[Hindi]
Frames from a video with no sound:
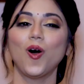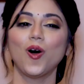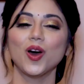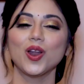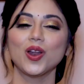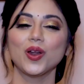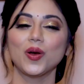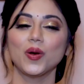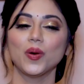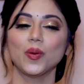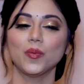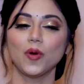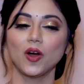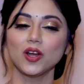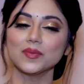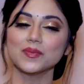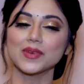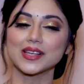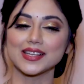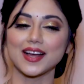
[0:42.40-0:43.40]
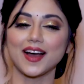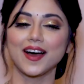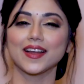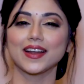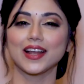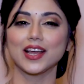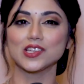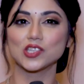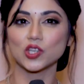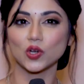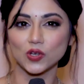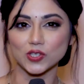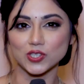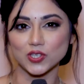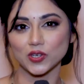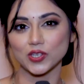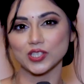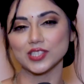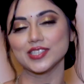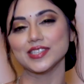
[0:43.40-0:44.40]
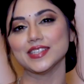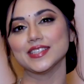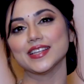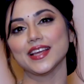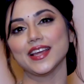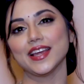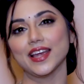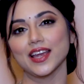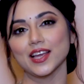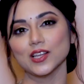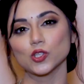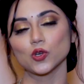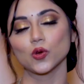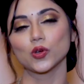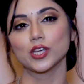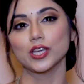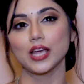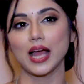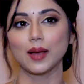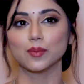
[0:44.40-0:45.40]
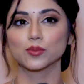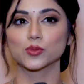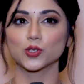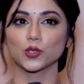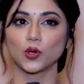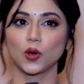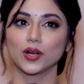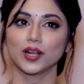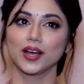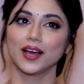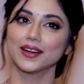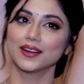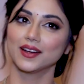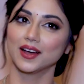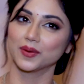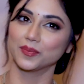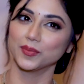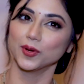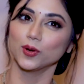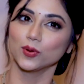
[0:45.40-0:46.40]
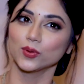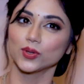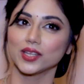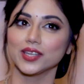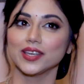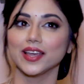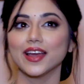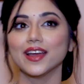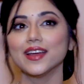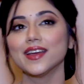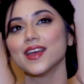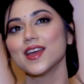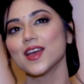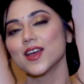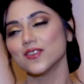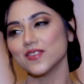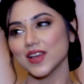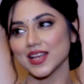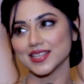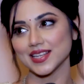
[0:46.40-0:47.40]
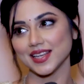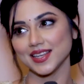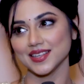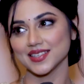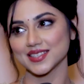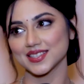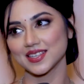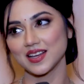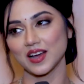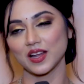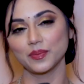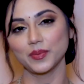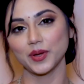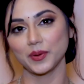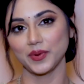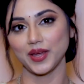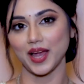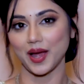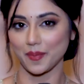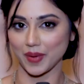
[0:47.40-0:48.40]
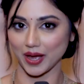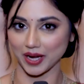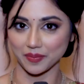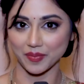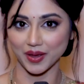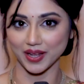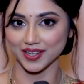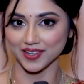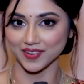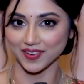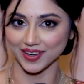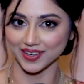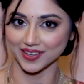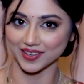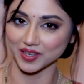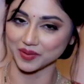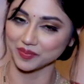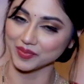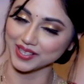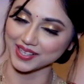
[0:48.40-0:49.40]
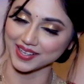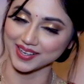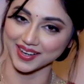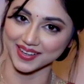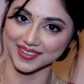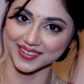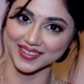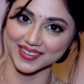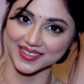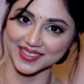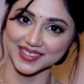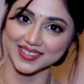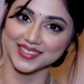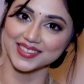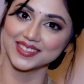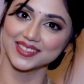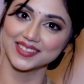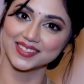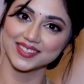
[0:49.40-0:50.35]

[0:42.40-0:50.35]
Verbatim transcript: और बहुत मज़ा आ रहा है छोटी छोटी चीज़ें हैं जो कि आई एम श्योर हर घर में होती है वैसे ही इस घर में भी हमारे मेहंदी वाले घर में दिखाई गई है